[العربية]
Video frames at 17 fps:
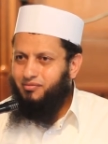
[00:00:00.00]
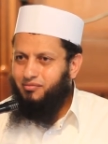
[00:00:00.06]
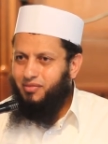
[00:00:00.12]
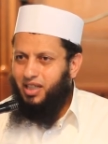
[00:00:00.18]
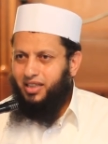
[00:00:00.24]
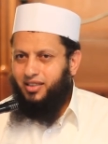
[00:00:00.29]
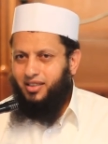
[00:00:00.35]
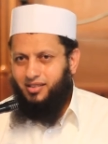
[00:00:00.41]

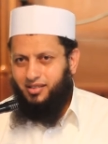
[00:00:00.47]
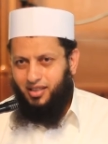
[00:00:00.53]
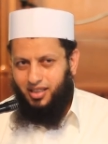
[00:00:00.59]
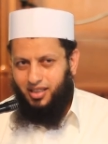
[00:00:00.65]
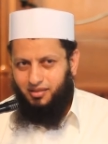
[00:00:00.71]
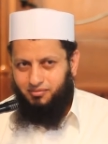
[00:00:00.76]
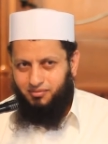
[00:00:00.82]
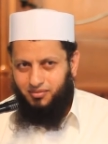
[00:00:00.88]
بعد
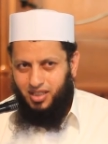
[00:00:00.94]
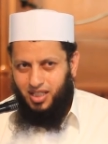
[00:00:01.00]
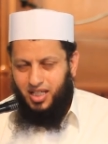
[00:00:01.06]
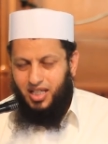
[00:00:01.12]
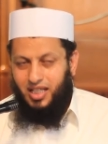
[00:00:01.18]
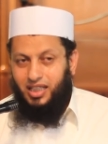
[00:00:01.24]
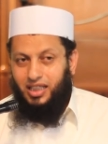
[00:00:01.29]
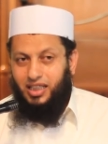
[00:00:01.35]
السلام
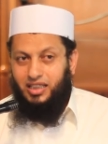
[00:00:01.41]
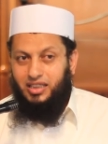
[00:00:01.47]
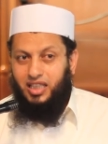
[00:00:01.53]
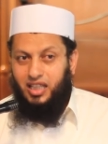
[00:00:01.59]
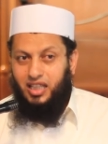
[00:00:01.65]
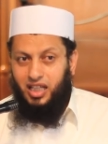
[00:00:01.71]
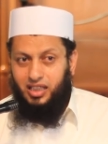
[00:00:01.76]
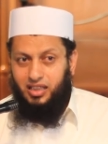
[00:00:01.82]
ان
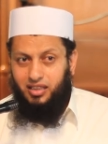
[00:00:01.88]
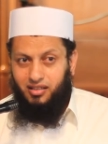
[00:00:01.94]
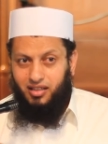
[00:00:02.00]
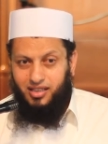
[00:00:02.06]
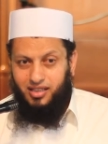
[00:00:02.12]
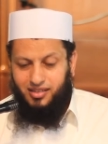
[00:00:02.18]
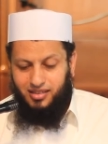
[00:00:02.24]
تذكر